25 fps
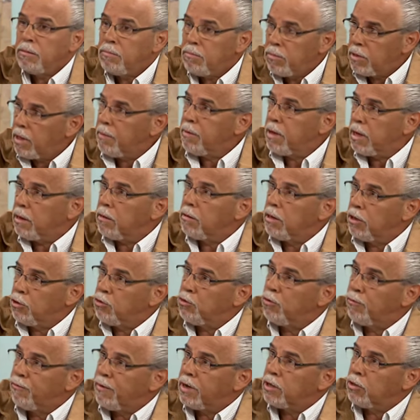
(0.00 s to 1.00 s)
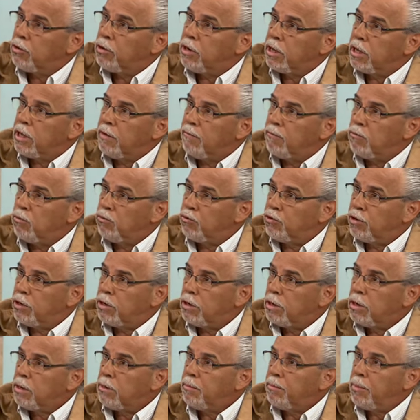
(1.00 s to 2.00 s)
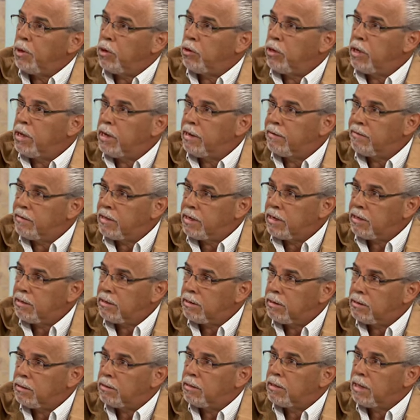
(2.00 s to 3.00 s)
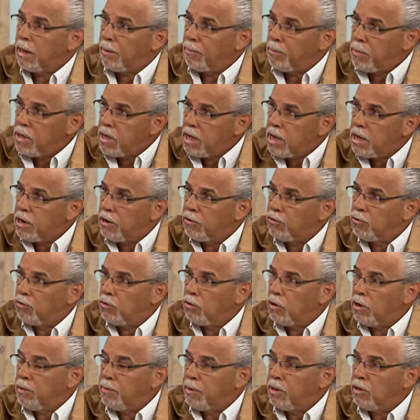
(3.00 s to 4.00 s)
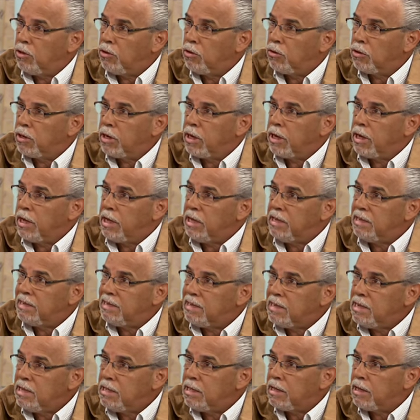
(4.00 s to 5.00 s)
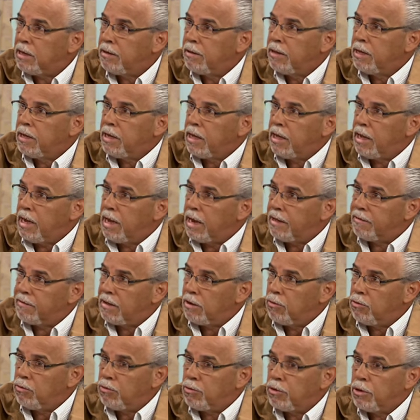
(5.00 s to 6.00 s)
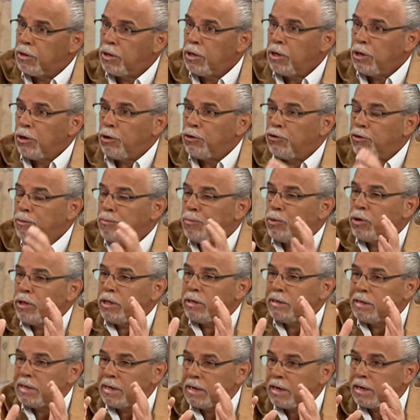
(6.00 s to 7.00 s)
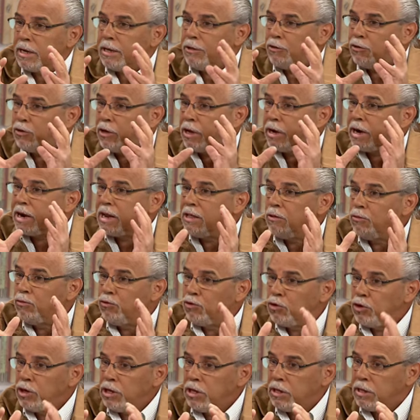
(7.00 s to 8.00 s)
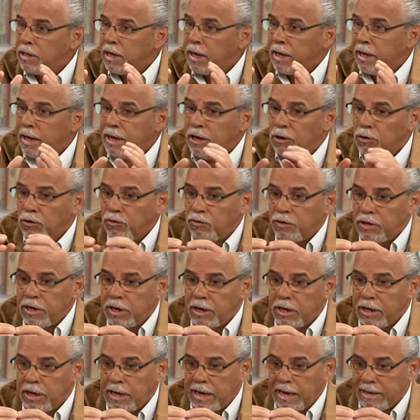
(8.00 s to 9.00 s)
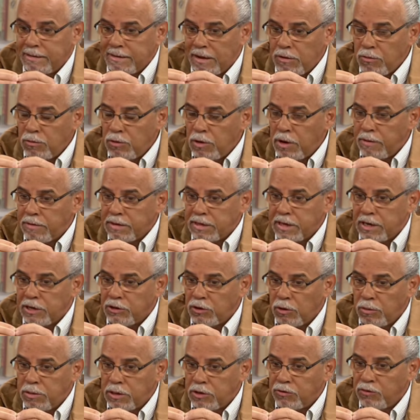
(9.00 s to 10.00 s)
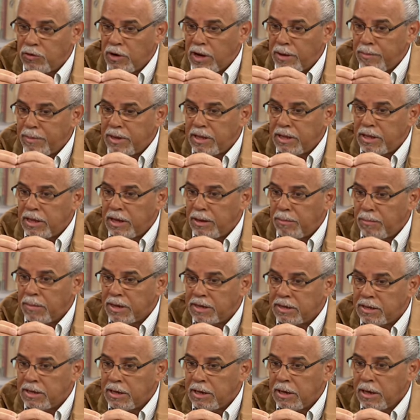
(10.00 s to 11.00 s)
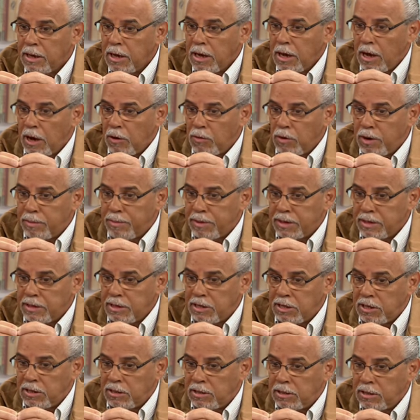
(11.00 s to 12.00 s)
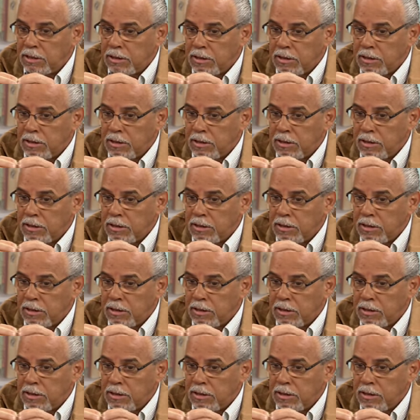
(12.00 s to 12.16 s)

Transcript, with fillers: Está bien, esos son factores que influyen, pero ¿y el estrés? también es otro elemento que incide en la salud. No se puede ser entonces reduccionista en considerar que la salud la vas a resolver solamente en base a una pastillita.